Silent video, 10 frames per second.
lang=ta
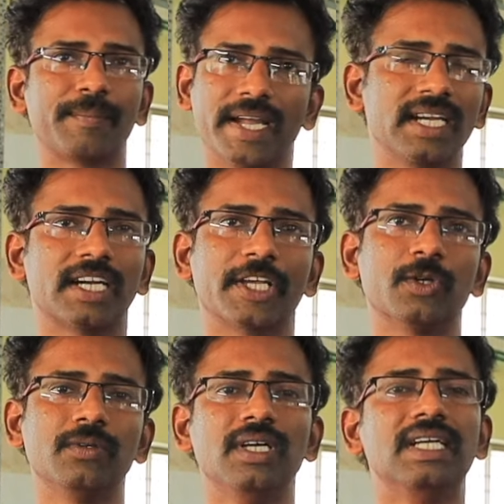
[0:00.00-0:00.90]
பயன்
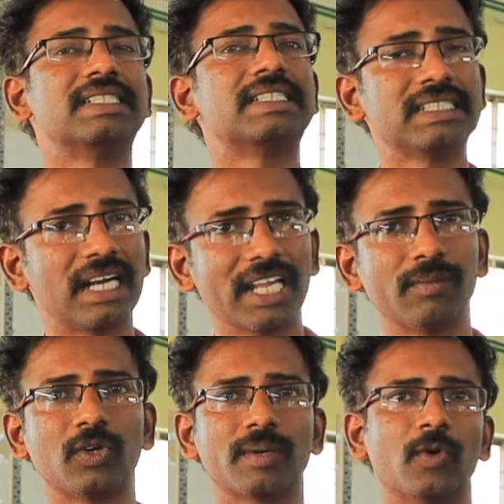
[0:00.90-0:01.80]
கிடைக்கும்
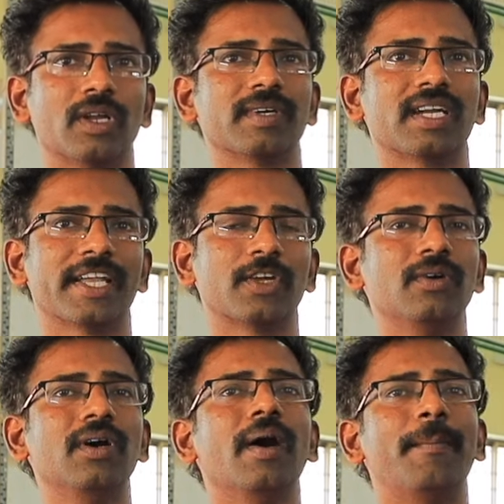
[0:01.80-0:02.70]
சிறுதானியமும் நம்ம உடம்பு
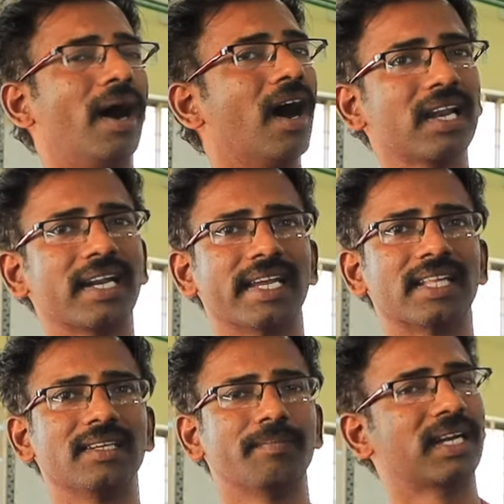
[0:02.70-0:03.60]
கிடைக்கும் பால்
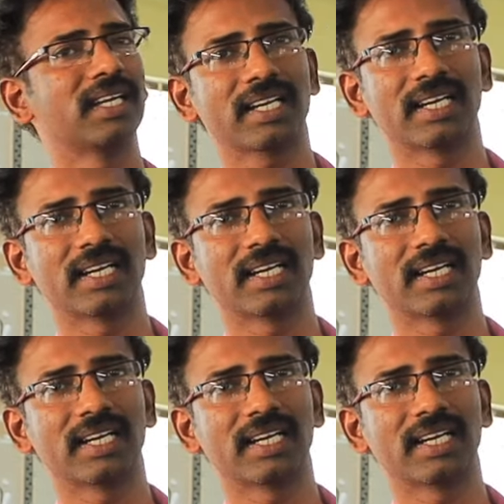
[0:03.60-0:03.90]
கிடைக்குது பட்டர்